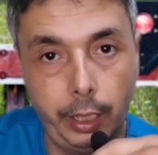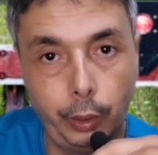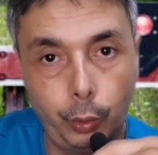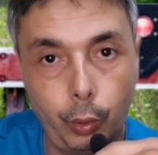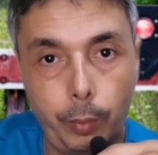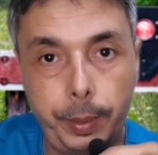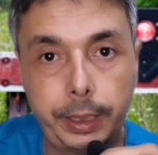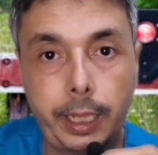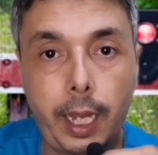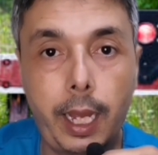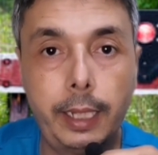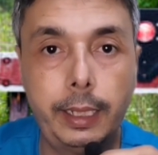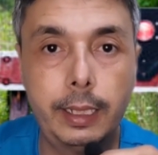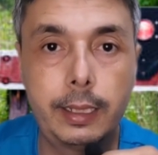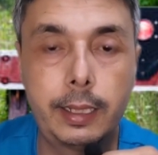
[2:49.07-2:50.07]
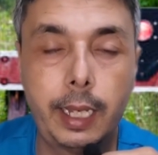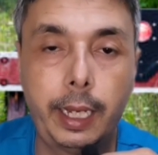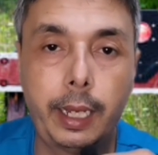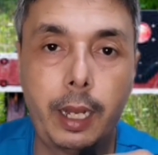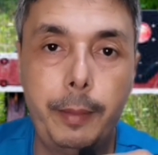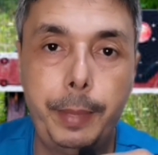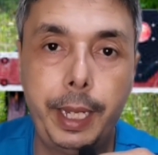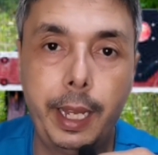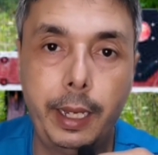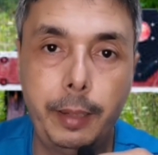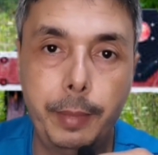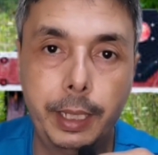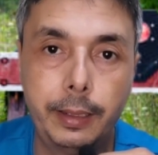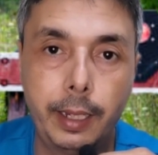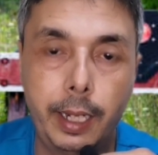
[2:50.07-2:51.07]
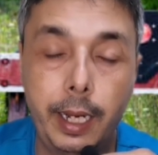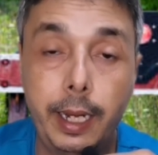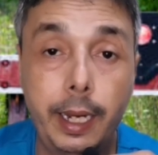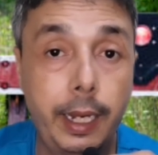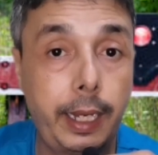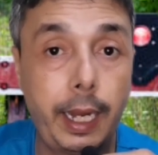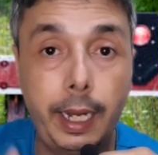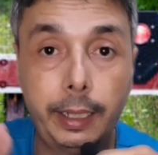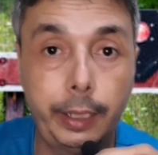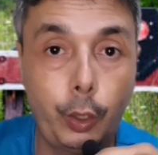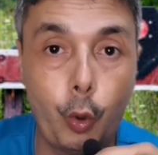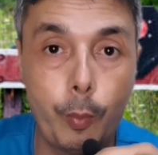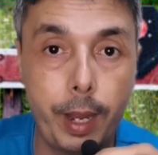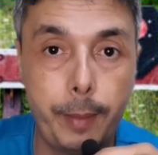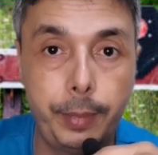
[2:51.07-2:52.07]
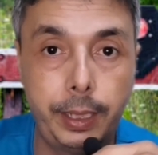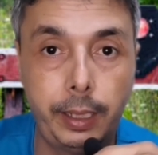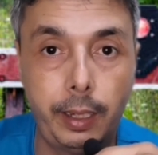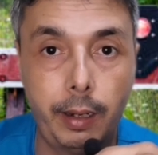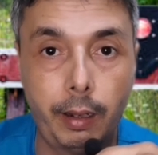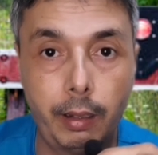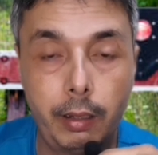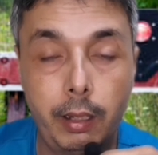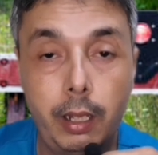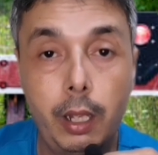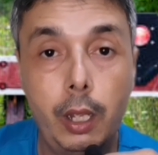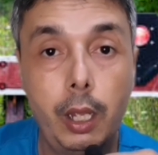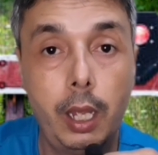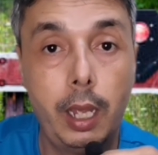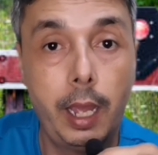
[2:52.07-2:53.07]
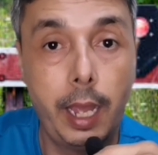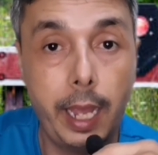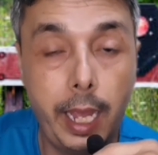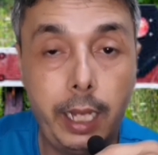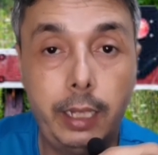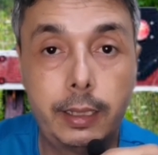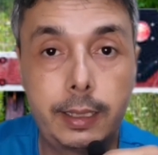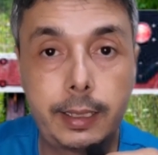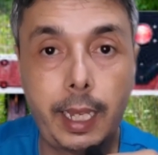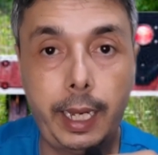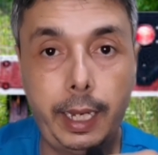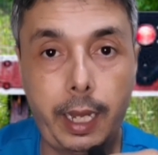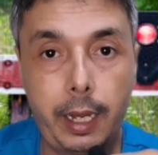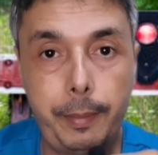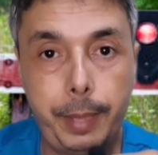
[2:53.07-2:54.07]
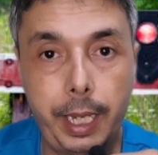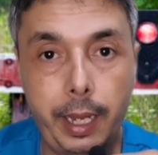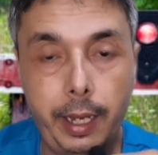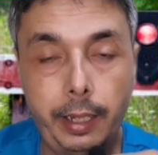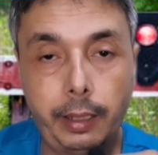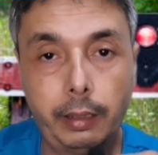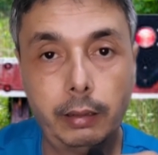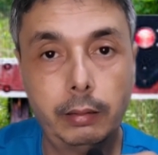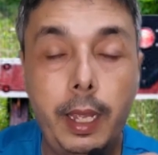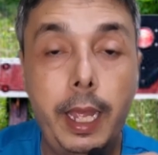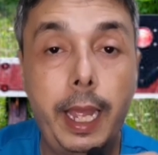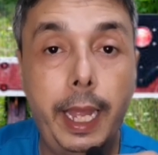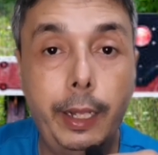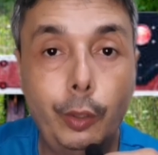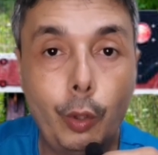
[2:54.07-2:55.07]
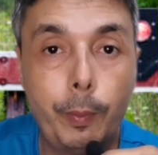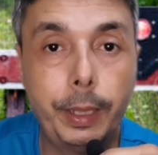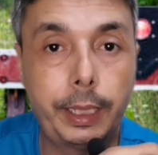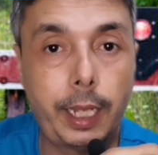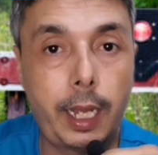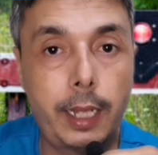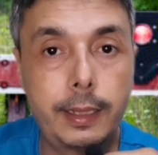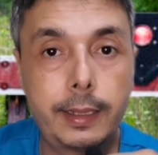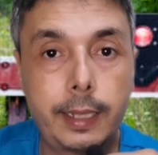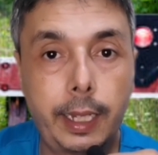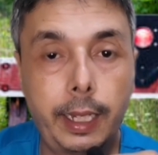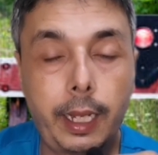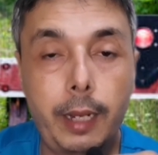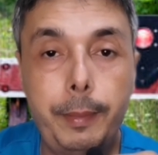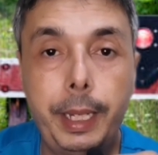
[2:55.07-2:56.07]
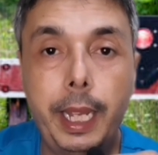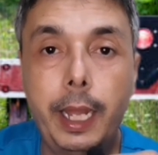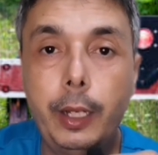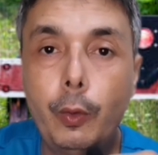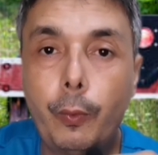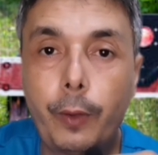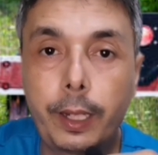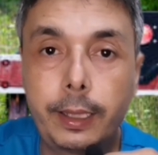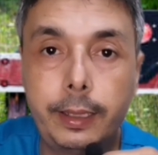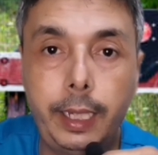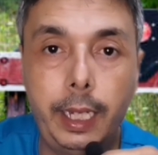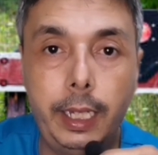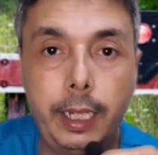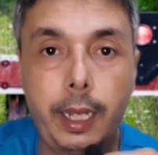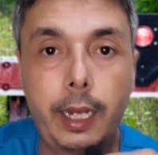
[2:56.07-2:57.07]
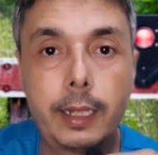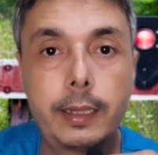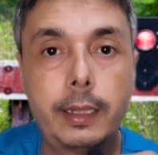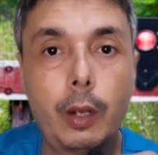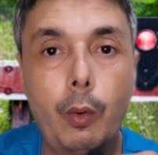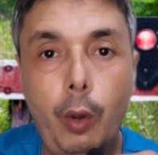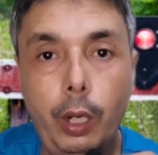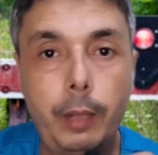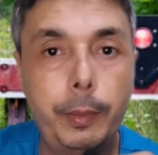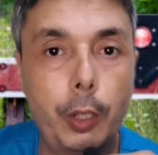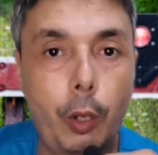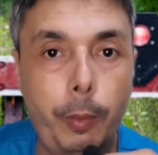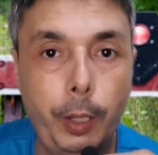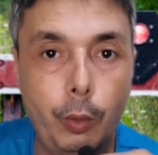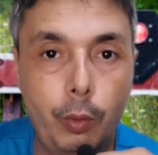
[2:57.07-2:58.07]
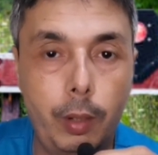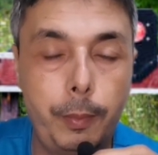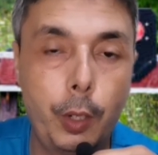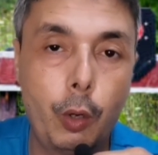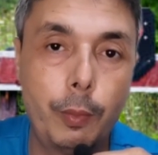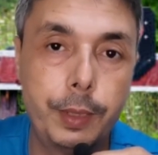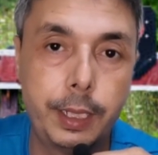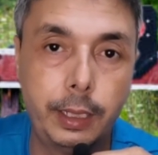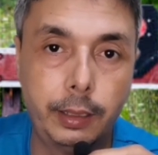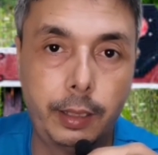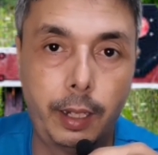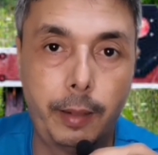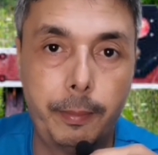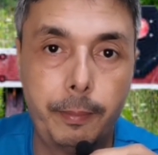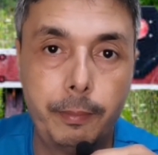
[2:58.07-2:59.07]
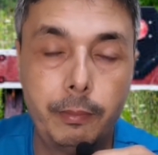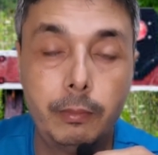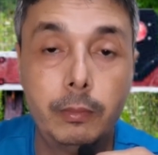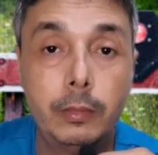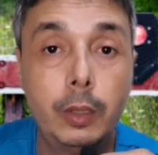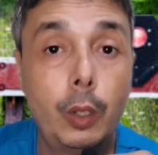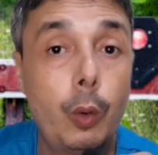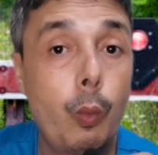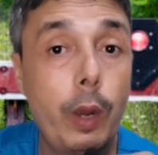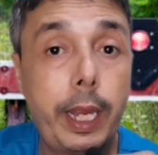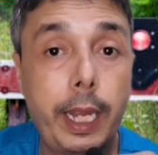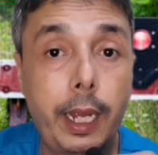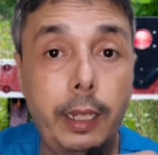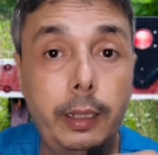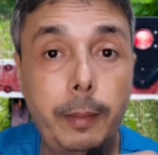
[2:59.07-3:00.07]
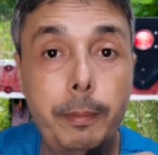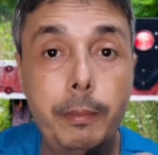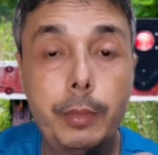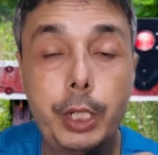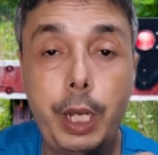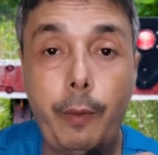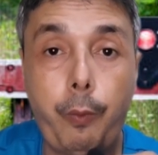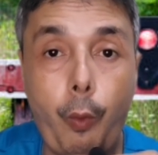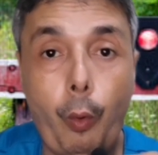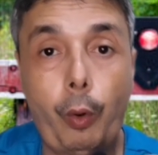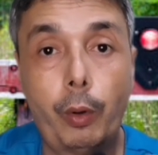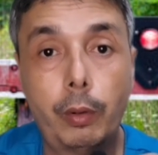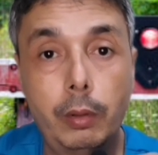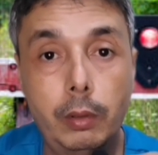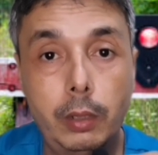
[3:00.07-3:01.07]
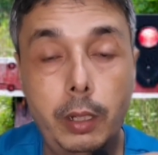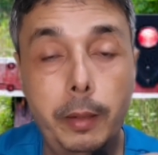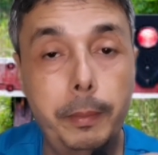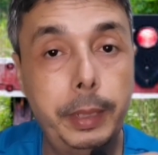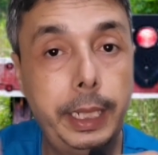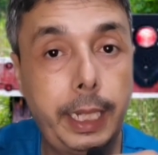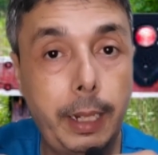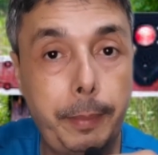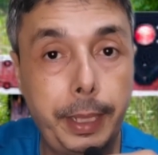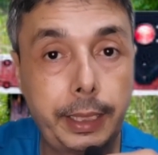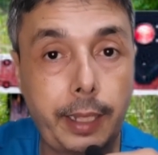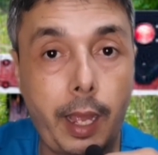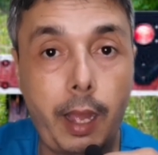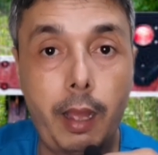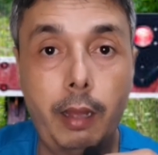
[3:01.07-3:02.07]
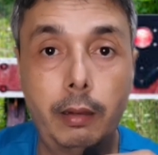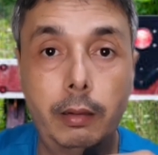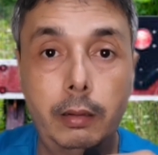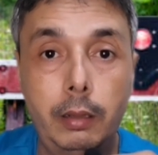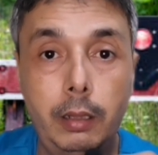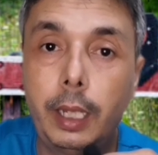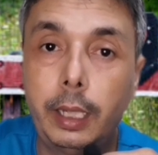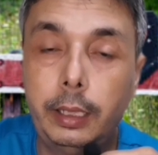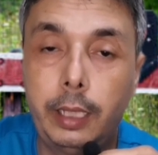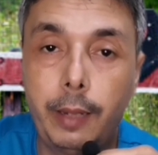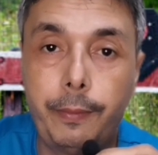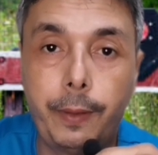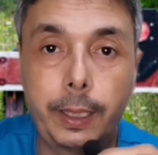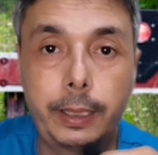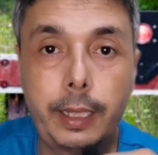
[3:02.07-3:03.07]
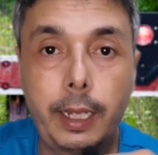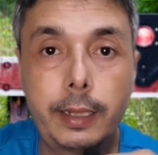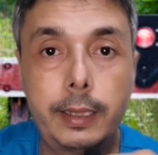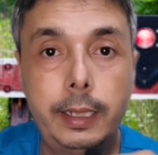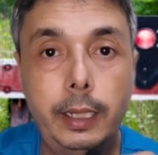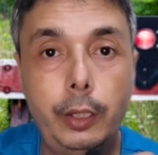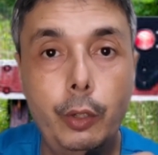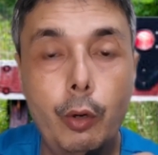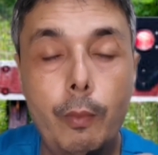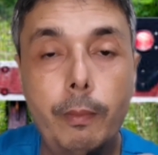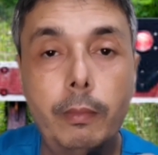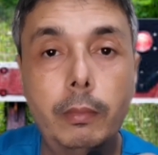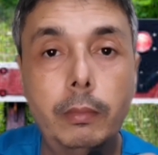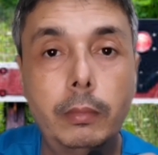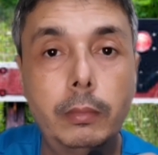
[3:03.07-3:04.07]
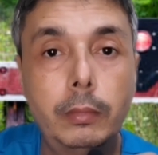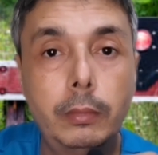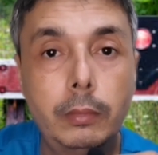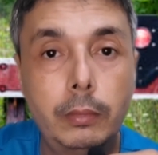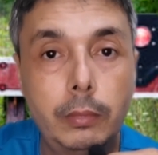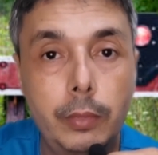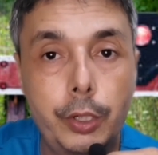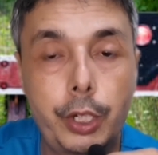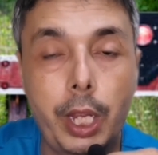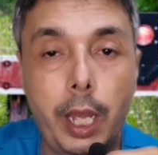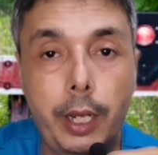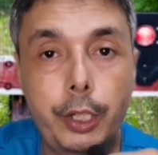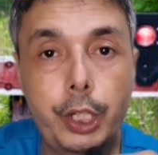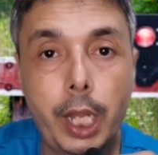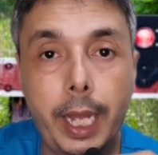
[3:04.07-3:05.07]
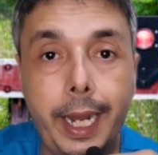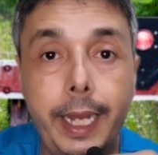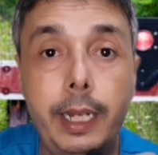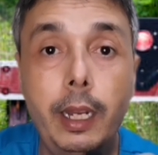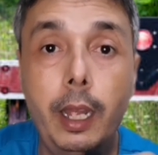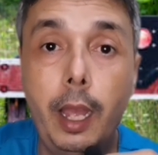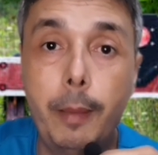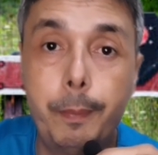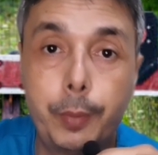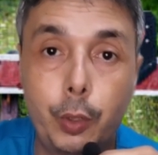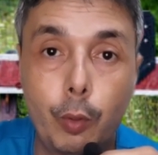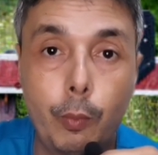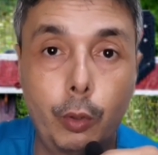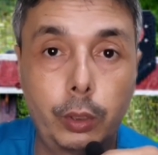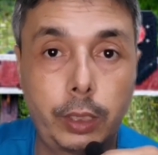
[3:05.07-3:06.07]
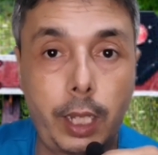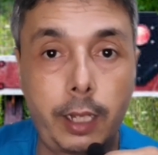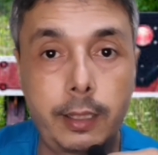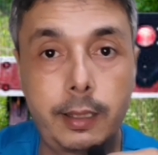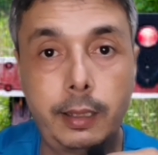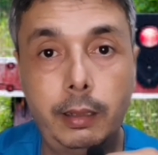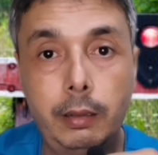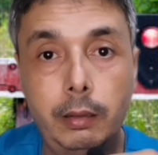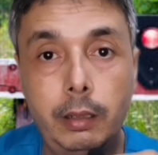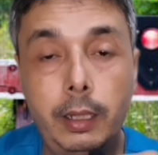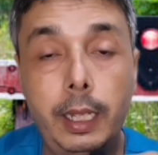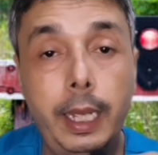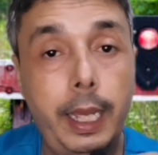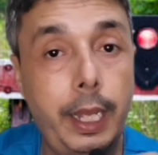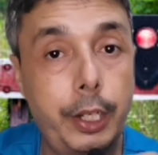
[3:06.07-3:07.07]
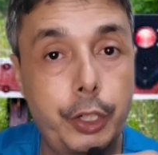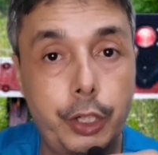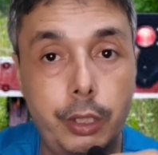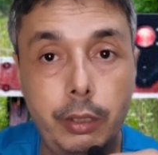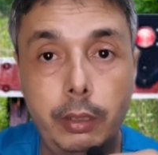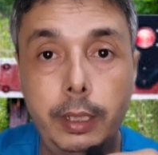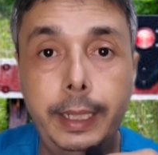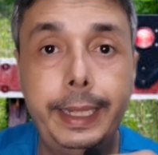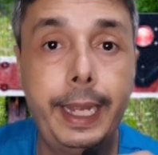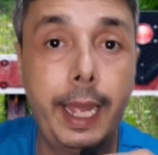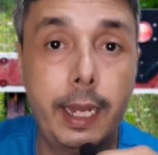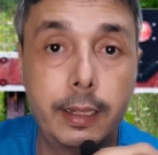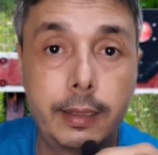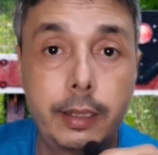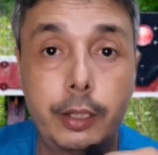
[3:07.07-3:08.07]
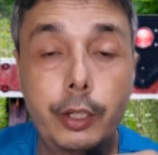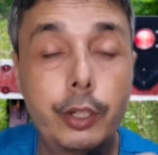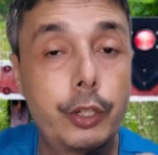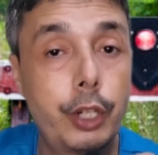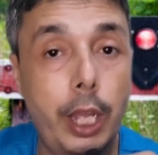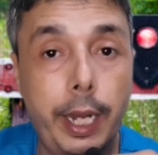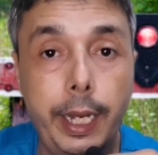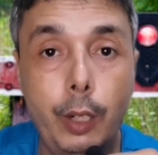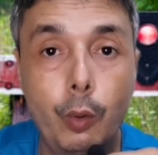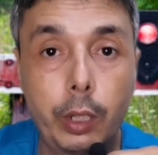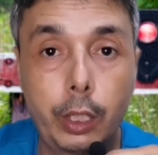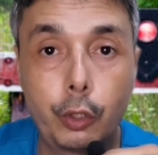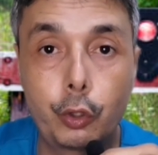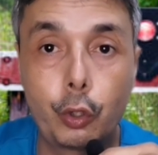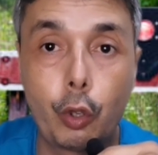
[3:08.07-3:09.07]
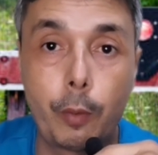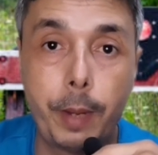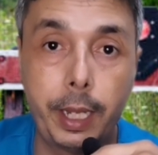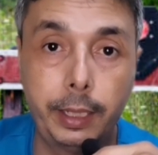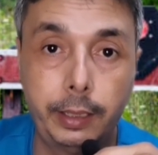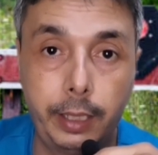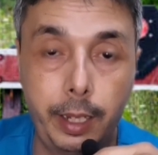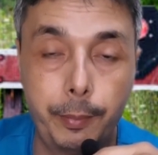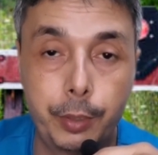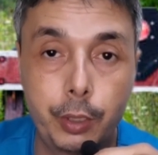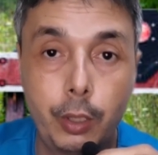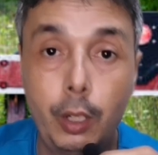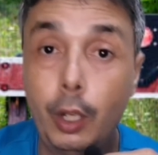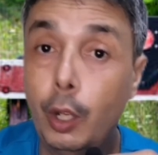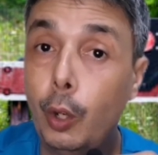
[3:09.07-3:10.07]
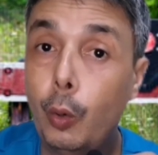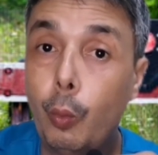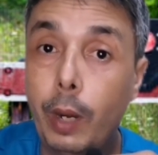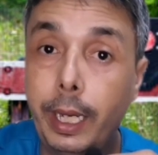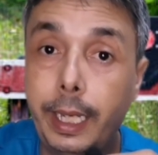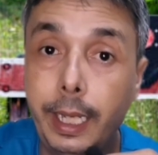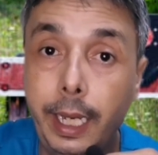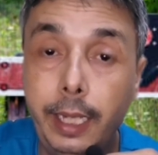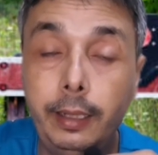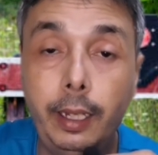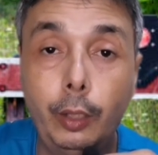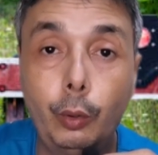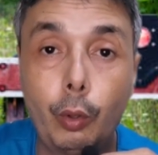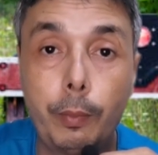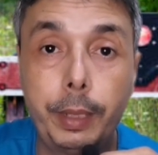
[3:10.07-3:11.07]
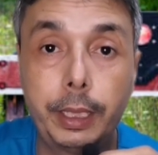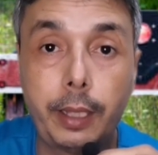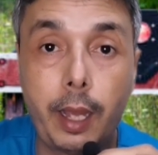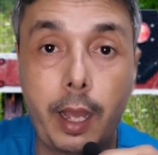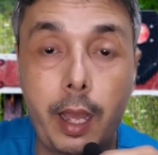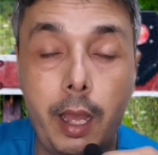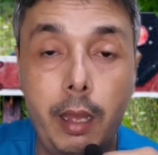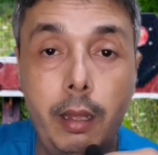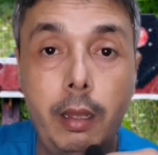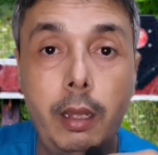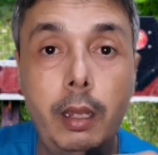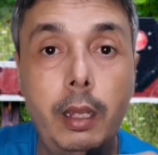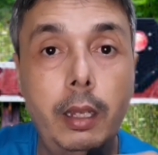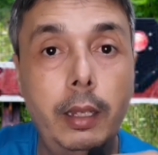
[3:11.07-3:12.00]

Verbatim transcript: عنده البطاقه ديال السائق المهني مثلا انا كنعطيكم امثله هاد السائق المهني عنده بطاقه السائق المهني وفرضتي عليه خلصتها واحد 140 ولا 150 درهم هو كيخدم شيفور ديك البطاقه خدام في الطاكسي اليوم شهر شهرين حبسو مول الطاكسي خرج جالس شهرين ولا ثلاث شهور ما خدامش ولكن حيت عنده البطاقه